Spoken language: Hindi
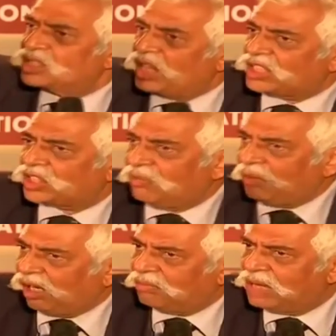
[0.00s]
जैश
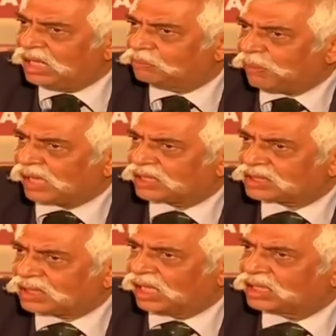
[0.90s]
मोहम्मद
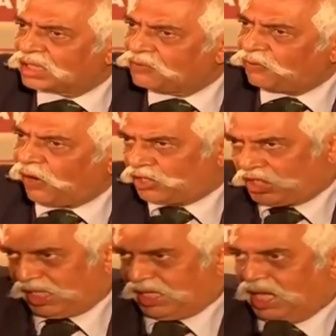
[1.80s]
पाकिस्तान की फौज
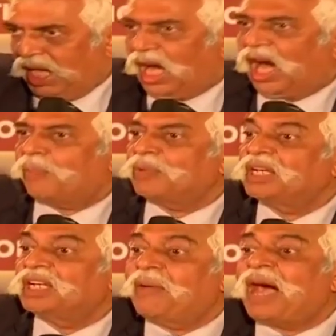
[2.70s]
है आप
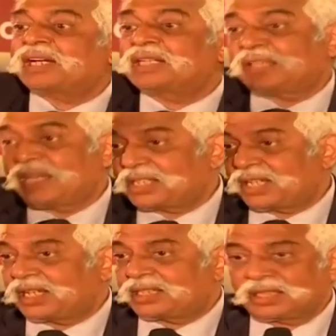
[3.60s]
हिमाकत कैसे
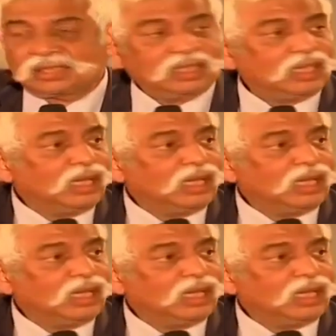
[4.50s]
कर सकते